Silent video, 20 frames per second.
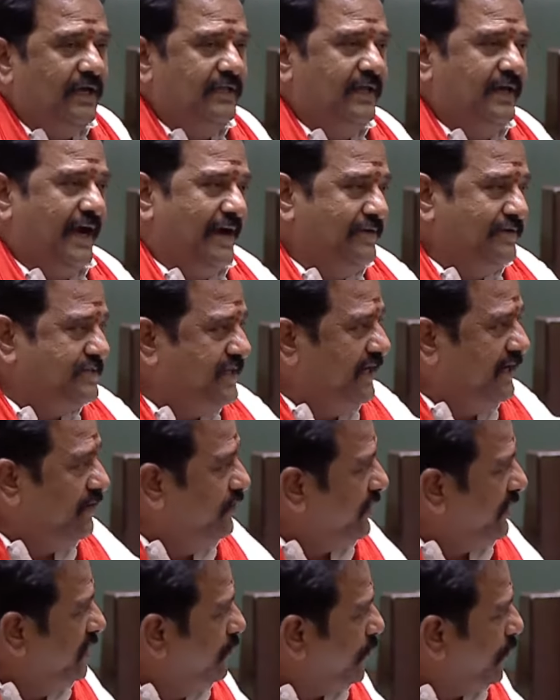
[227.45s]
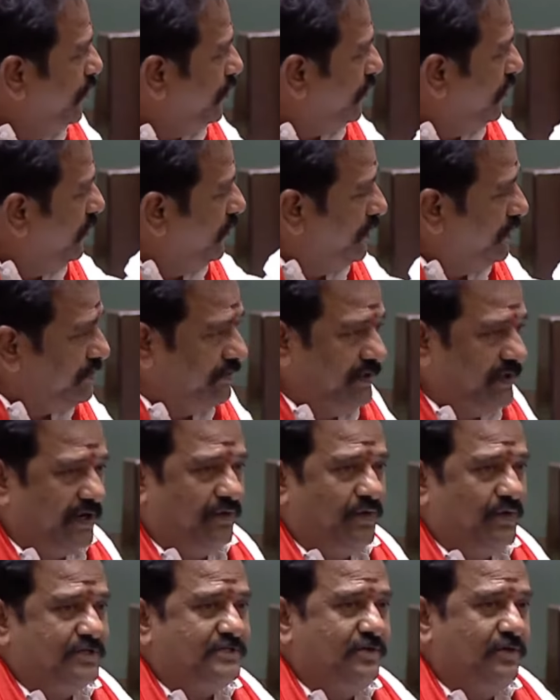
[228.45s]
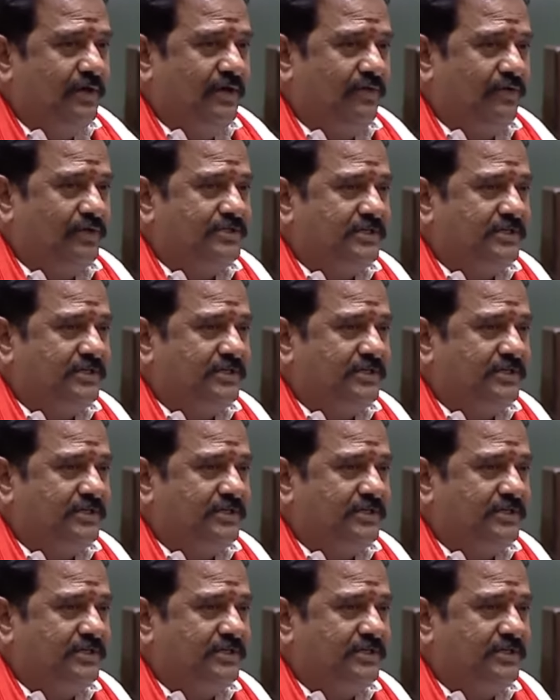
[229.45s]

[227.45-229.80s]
ఇది నడుస్తూనే ఉంటుంది పోయేటోళ్ళు పోతుంటారు వస్తువులు